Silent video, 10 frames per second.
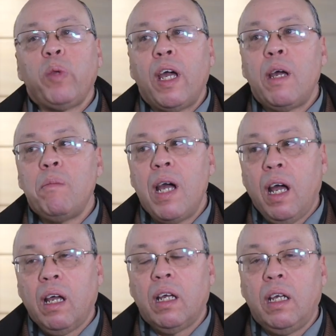بها مع
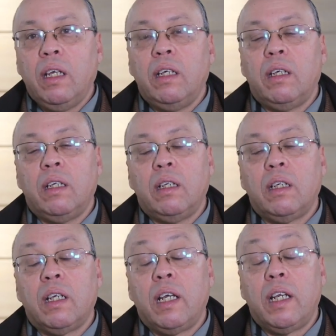آه،
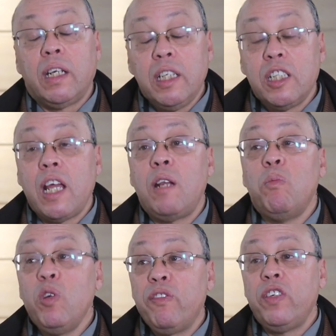آه،
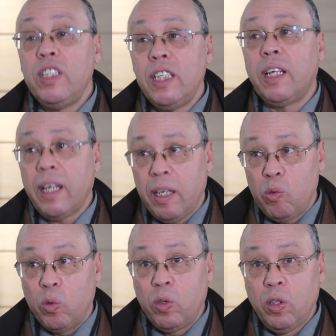الرجال منفذي
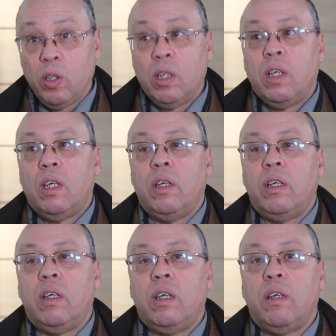القانون
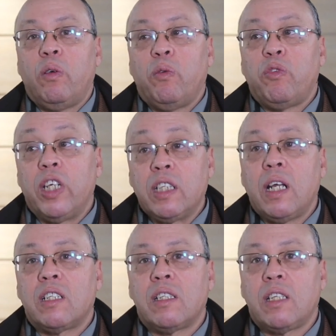في
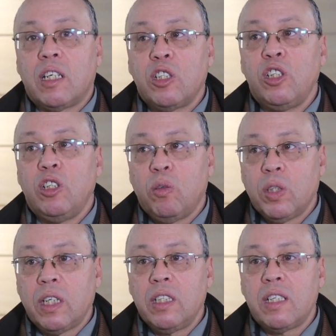اطار الاستراتيجيه
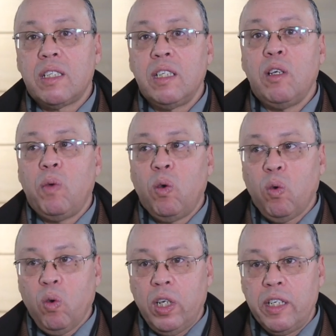الوطنيه السيده
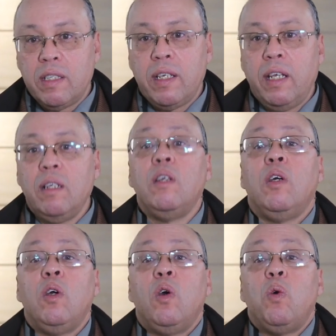وحقوق الانسان
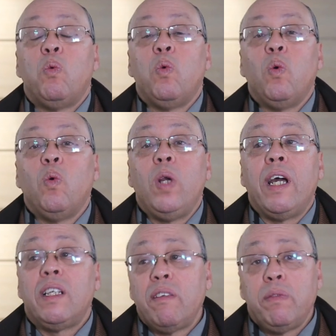
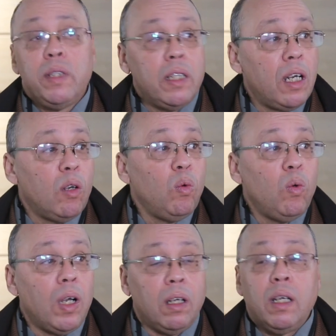والهدف منها
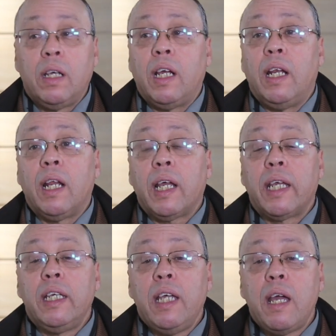هو
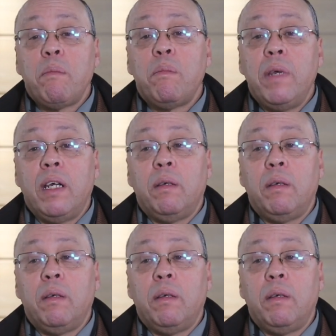القيام